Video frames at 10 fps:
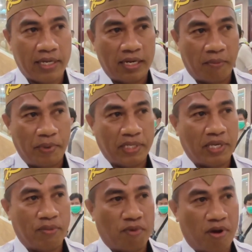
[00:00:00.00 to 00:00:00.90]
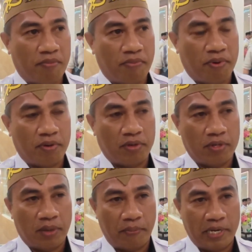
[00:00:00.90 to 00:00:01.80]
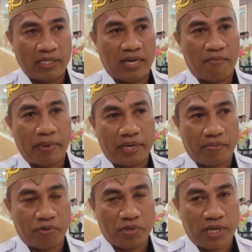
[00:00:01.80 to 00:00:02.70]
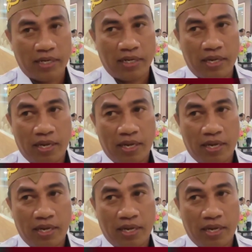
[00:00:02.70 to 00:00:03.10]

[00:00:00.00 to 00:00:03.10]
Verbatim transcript: DPC maupun DPD sampai ke pusat